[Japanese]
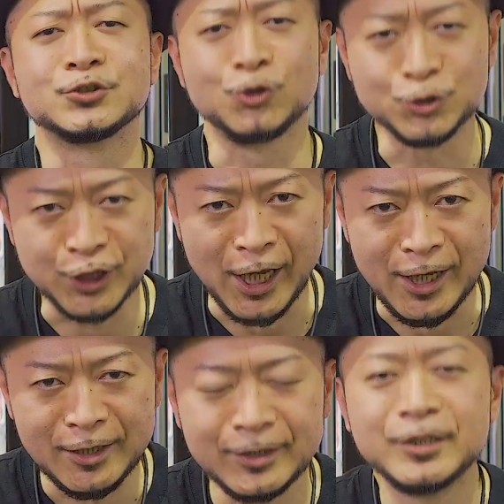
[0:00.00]
そして
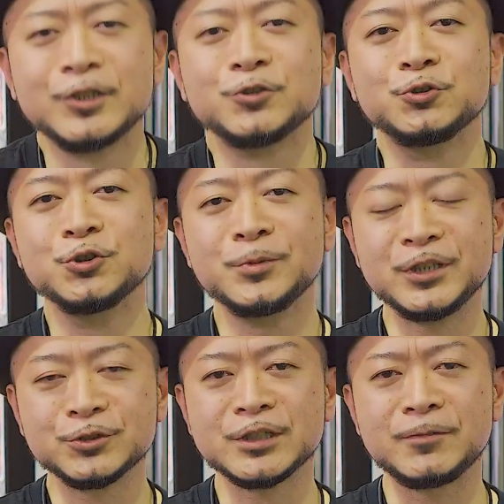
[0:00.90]

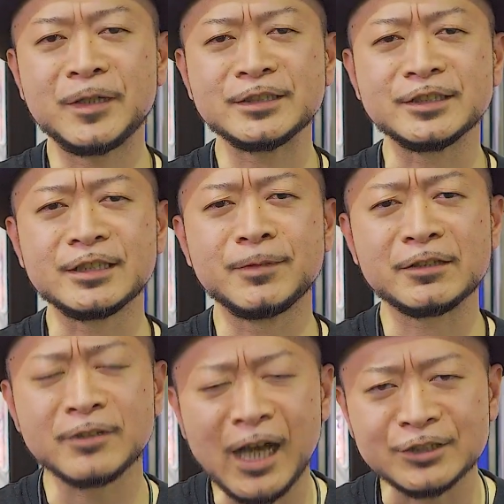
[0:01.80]
海の瀬
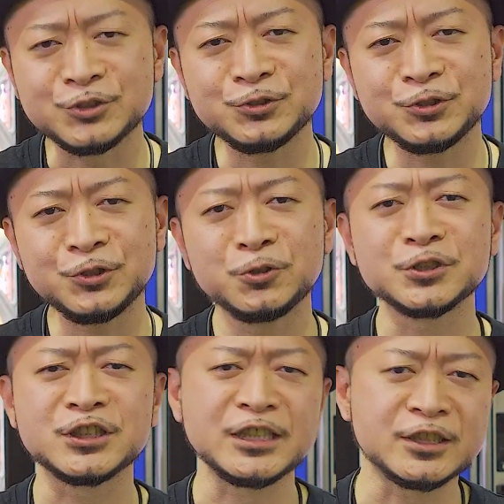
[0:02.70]
フェスティバルが終了
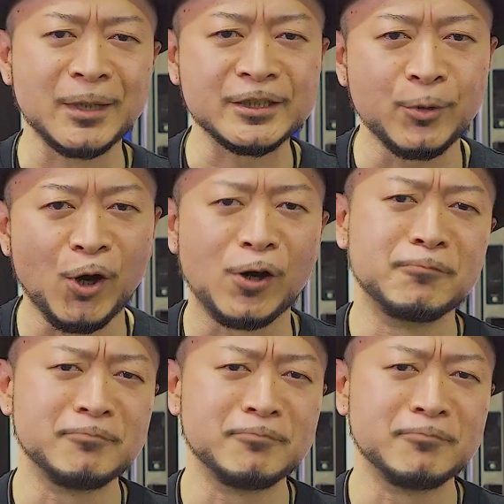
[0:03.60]
してしまっても